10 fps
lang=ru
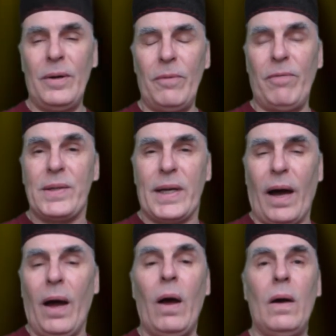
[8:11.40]

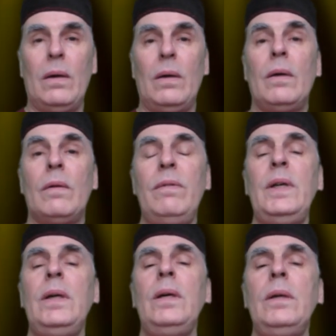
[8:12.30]
Васька,
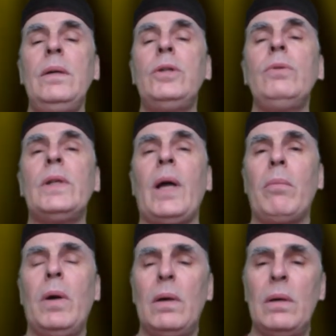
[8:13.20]
вы чего
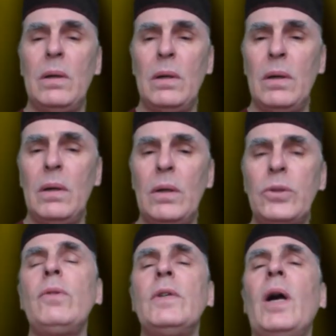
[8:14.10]
там?
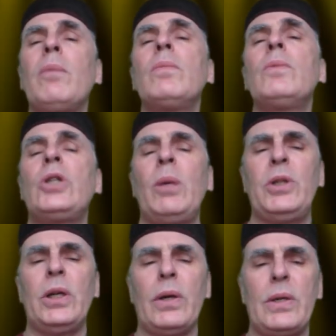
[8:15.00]
Чего вы там
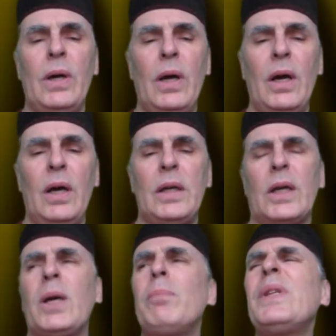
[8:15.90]
шепчетесь?
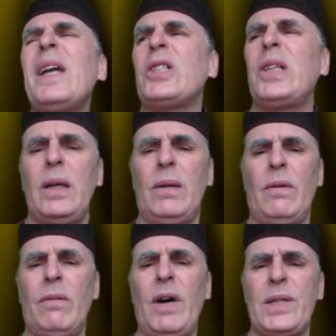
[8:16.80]
Яшка,
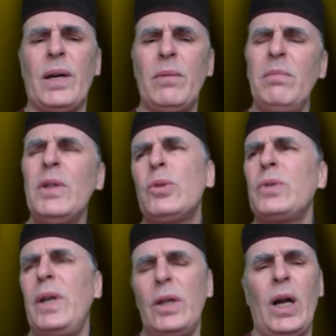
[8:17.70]
подожди, Васька, мы
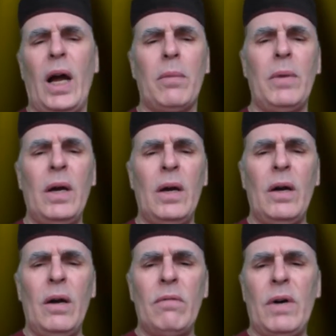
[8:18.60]
тут решаем.
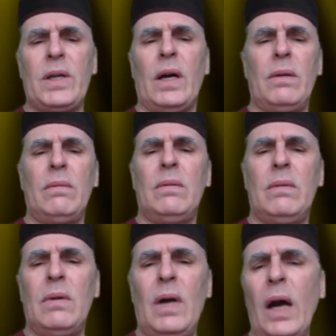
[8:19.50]
Васька,
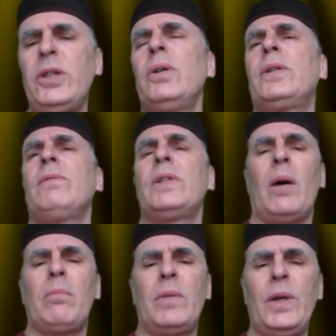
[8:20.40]
а что это вы
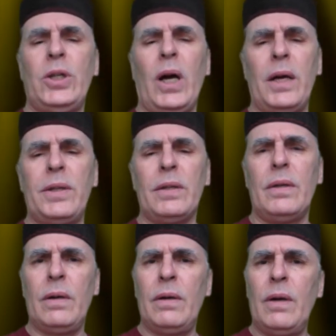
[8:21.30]
там решаете?
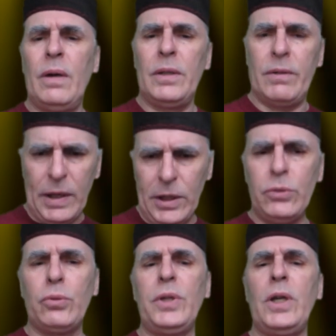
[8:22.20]
Давайте
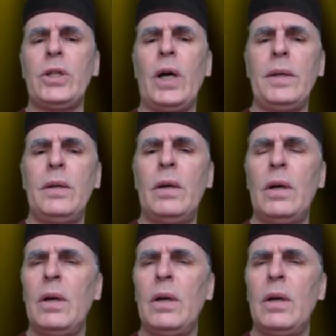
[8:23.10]
тут решать.